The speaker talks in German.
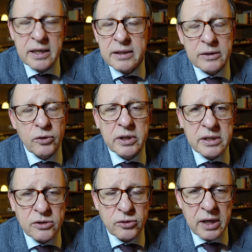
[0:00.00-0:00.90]
natürlich den
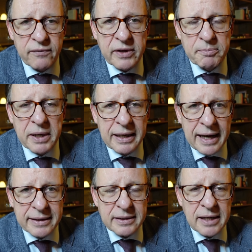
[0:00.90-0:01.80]
synodalen Weg
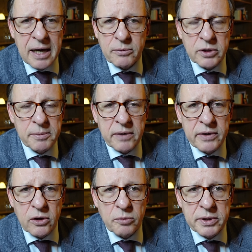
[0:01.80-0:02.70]
begleitet haben und immer
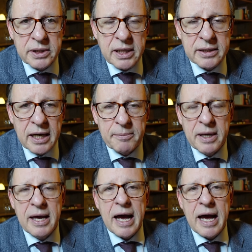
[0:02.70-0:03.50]
wieder kommentiert haben,